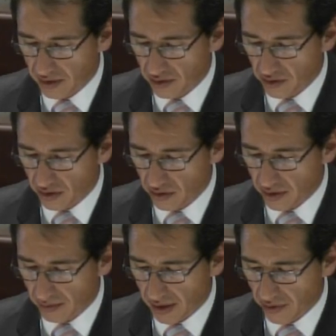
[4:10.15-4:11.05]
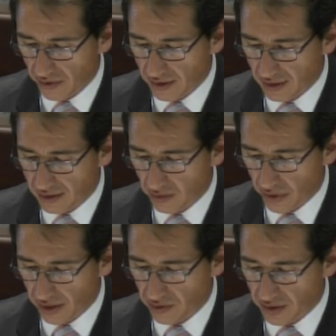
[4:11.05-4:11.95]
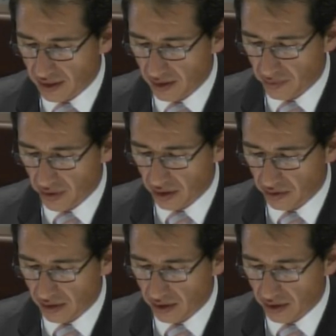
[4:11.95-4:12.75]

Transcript: Derechos de los Trabajadores y la Seguridad Social el proyecto de